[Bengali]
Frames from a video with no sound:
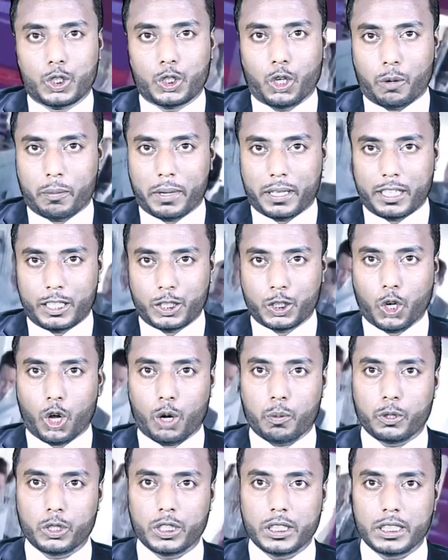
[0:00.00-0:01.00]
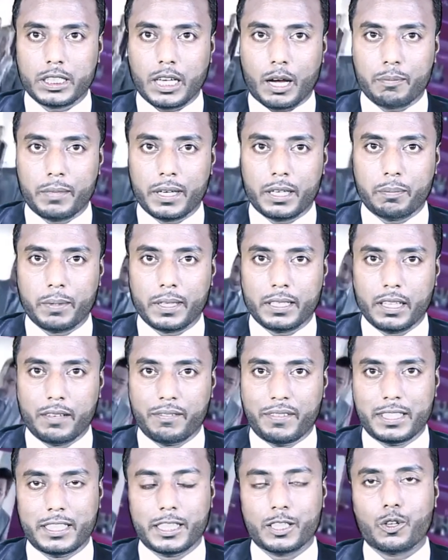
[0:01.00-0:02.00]
সংবাদের সর্বশেষ আপডেট
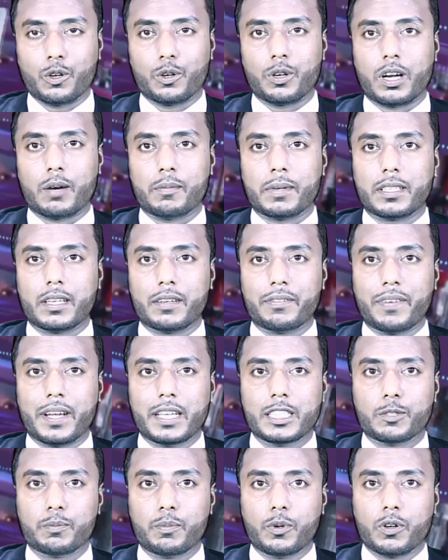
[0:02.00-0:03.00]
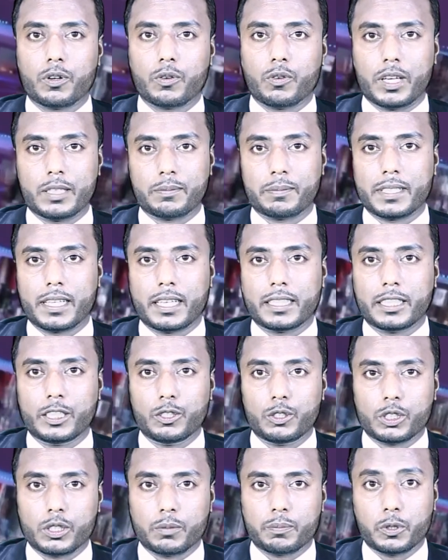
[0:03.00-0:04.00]
পেতে ভিজিট করুন আমাদের ফেসবুক
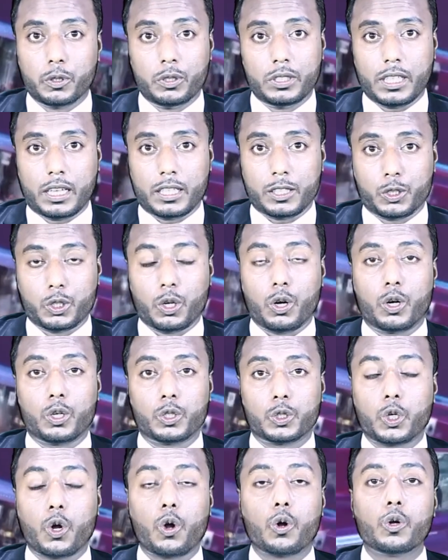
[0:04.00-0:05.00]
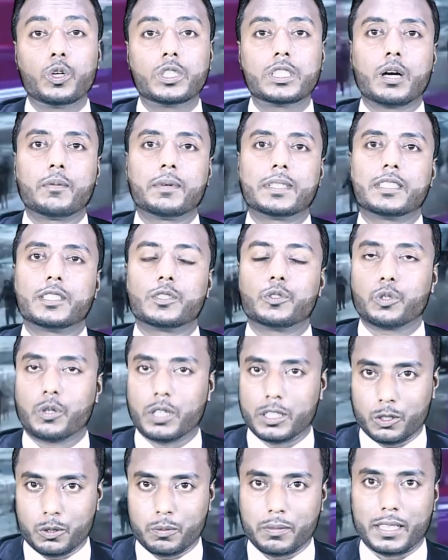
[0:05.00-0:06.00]
ওয়েবসাইট ইউটিউব টুইটার সহ সকল সামাজিক
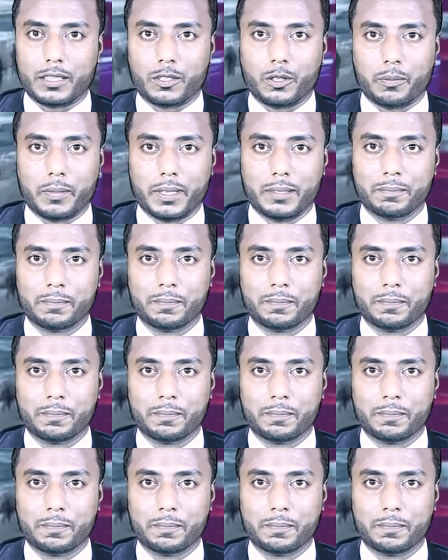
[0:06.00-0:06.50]
যোগাযোগ মাধ্যমে